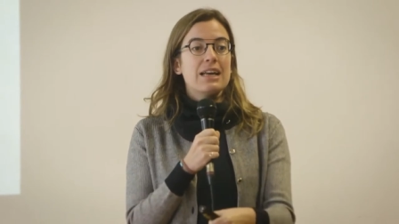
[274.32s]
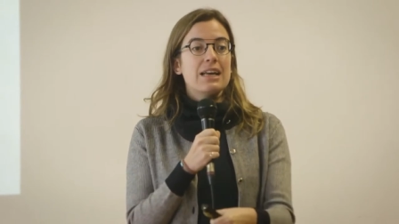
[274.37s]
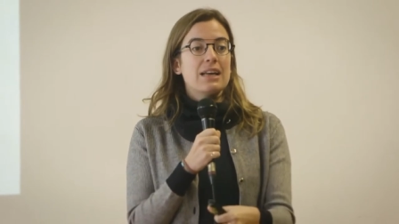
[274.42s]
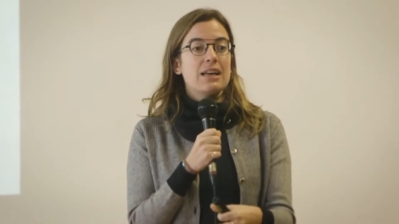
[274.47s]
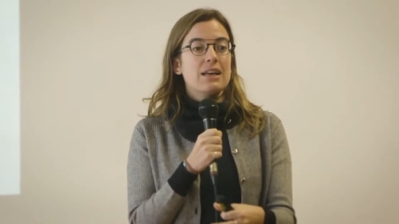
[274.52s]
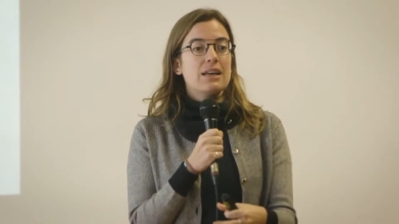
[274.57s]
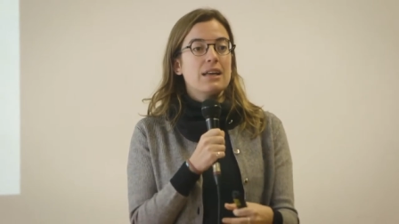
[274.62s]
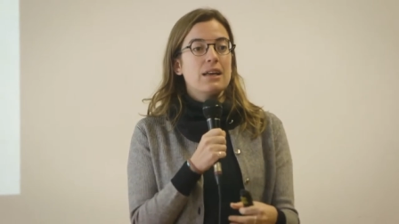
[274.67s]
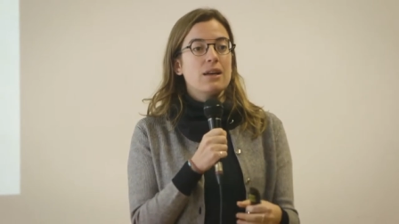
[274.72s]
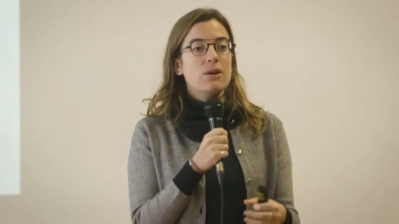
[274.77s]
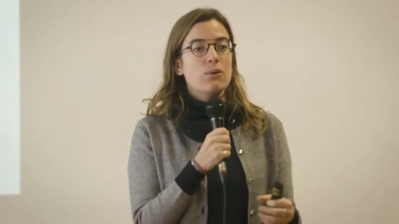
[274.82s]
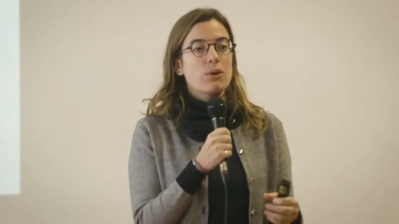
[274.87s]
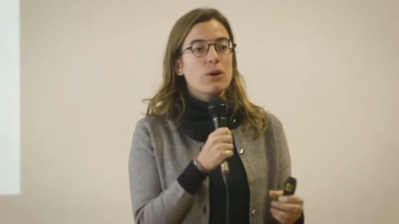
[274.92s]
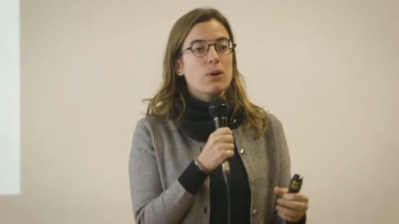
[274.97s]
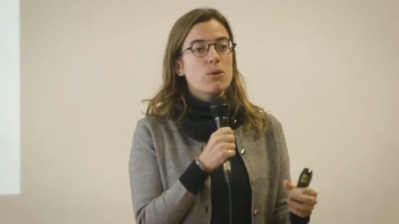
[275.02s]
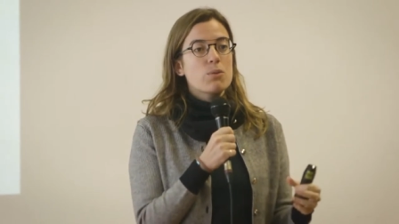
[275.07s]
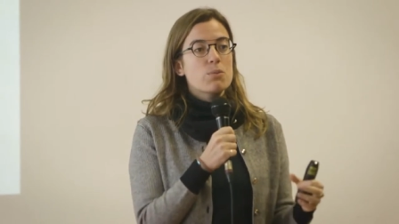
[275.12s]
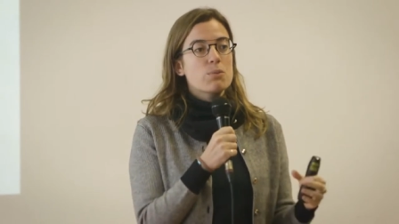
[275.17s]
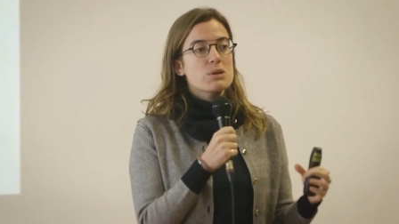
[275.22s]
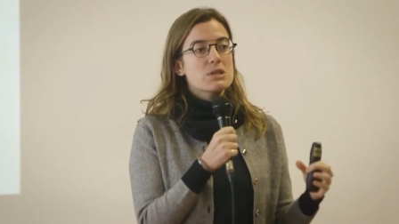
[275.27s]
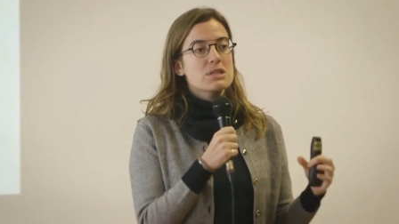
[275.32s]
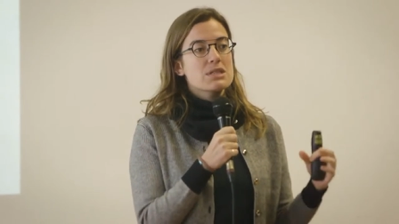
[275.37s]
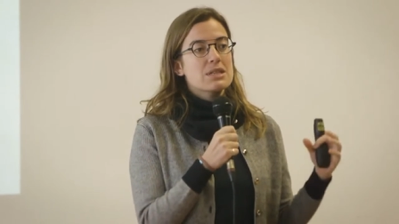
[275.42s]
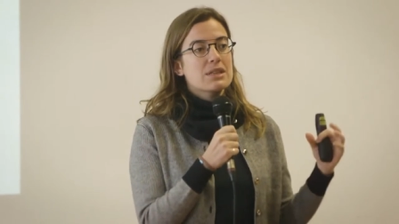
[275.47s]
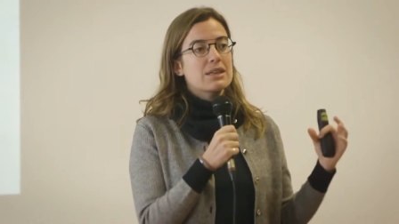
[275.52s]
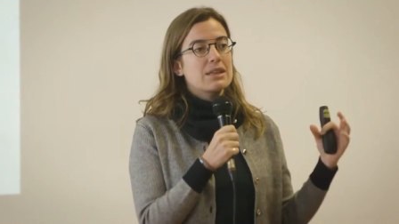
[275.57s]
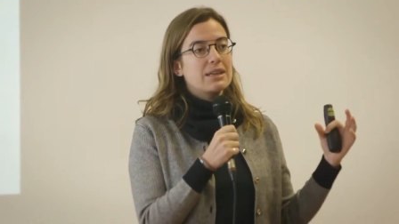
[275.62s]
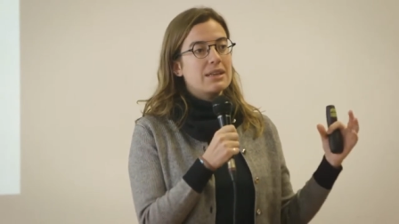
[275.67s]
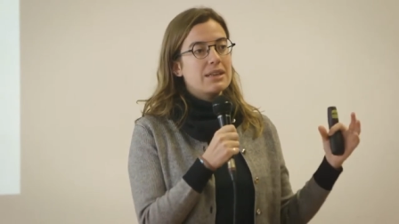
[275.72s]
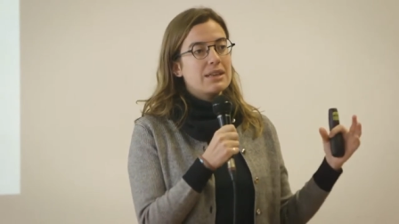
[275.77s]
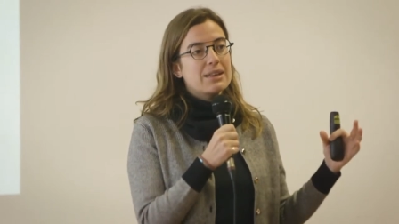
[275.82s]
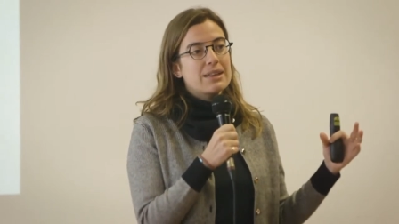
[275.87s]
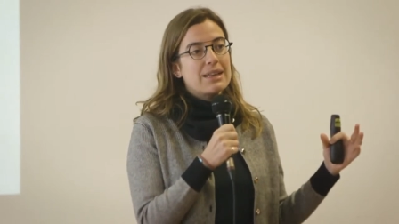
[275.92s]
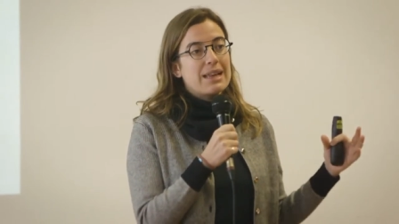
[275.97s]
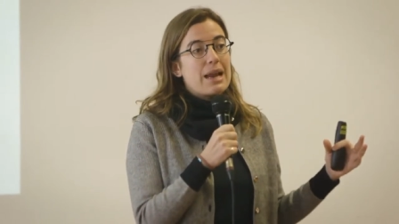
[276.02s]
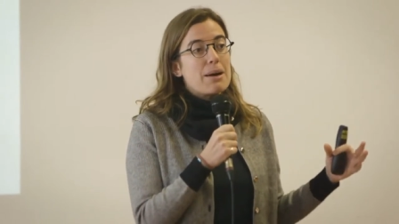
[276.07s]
eh, y luego pues de,